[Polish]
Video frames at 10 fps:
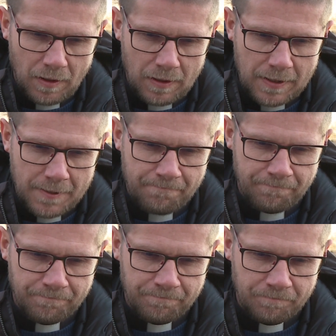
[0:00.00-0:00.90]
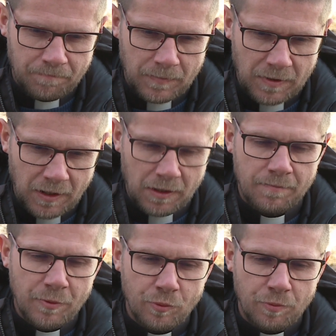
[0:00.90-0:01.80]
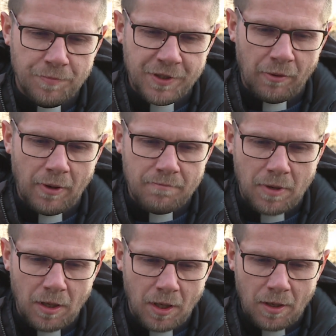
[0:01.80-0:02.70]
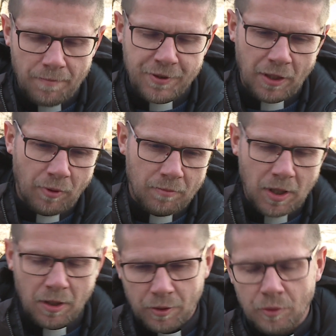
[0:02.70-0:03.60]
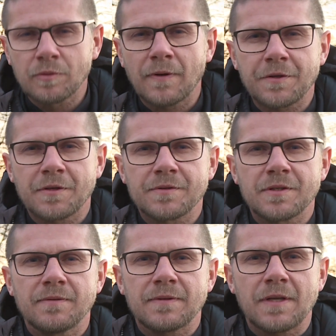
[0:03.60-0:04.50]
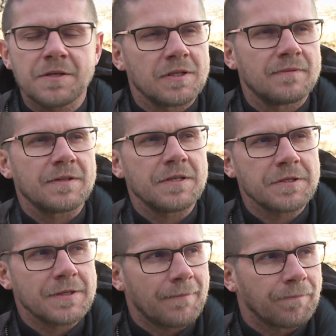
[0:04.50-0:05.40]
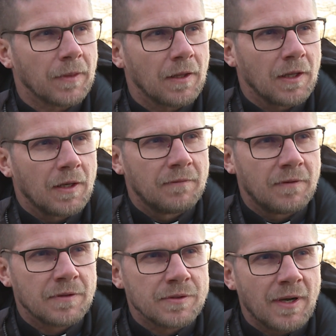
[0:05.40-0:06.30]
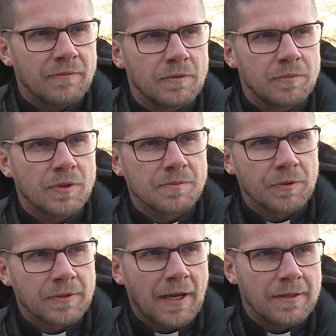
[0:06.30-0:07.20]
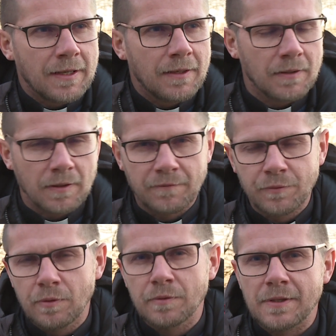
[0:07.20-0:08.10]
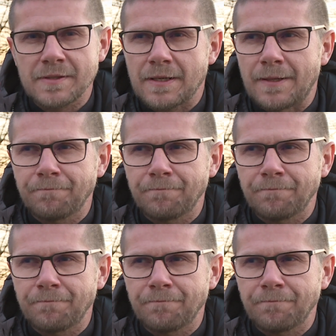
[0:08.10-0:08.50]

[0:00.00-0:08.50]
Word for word: Y, kiedy był przełom, przełom roku 2019-2020, we Wrocławiu było spotkanie w duchu TZ.